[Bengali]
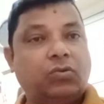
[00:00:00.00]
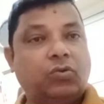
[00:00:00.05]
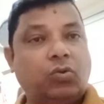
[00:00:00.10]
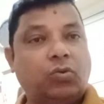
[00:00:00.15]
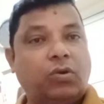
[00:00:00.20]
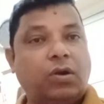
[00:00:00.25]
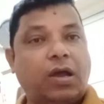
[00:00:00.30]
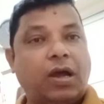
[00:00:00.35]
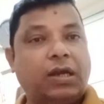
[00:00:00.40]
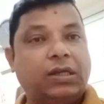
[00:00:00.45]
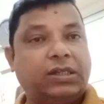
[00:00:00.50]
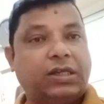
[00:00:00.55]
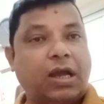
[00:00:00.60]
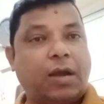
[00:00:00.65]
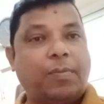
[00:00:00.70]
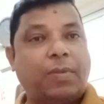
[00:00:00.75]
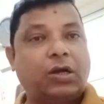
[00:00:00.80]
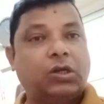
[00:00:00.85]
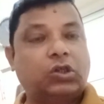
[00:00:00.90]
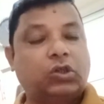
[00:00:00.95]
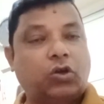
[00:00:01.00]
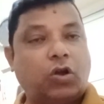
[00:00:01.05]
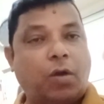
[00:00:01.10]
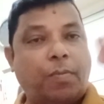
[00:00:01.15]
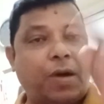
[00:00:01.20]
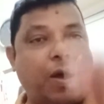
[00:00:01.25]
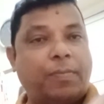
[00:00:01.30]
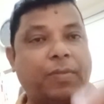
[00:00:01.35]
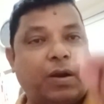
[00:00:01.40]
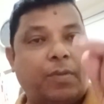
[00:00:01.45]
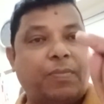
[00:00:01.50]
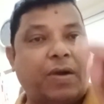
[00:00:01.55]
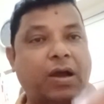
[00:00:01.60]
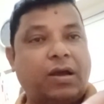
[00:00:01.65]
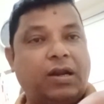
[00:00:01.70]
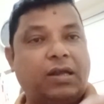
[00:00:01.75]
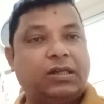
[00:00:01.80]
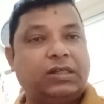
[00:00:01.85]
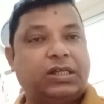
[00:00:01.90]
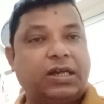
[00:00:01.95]
ডুগলা চামার সব আমরা
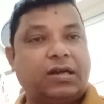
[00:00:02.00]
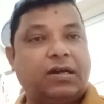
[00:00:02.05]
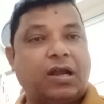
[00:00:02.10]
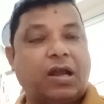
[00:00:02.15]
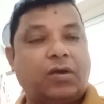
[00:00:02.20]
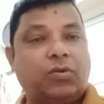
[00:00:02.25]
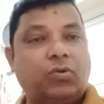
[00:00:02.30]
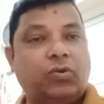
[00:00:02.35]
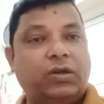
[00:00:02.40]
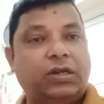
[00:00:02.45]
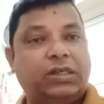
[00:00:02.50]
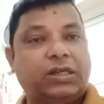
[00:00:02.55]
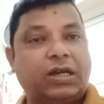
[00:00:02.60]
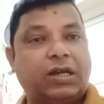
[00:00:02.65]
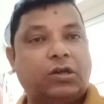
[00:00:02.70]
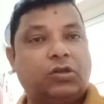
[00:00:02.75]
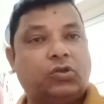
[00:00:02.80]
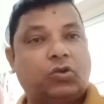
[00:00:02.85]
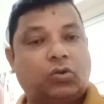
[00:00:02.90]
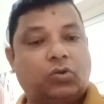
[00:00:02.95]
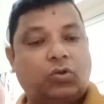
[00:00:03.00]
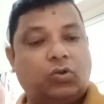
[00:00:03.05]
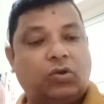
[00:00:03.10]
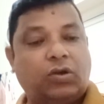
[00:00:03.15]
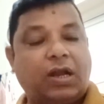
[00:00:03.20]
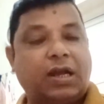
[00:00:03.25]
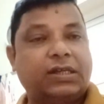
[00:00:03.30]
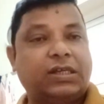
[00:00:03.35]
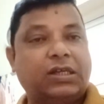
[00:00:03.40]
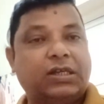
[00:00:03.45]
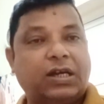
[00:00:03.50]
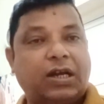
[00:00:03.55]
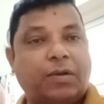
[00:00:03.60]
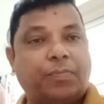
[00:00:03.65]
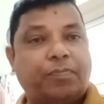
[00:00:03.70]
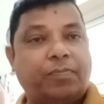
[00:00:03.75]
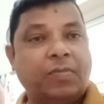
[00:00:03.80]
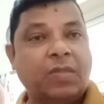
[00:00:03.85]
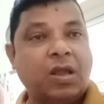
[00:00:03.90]
বাংলাদেশের নাগরিক যারা যতজন আছে যারা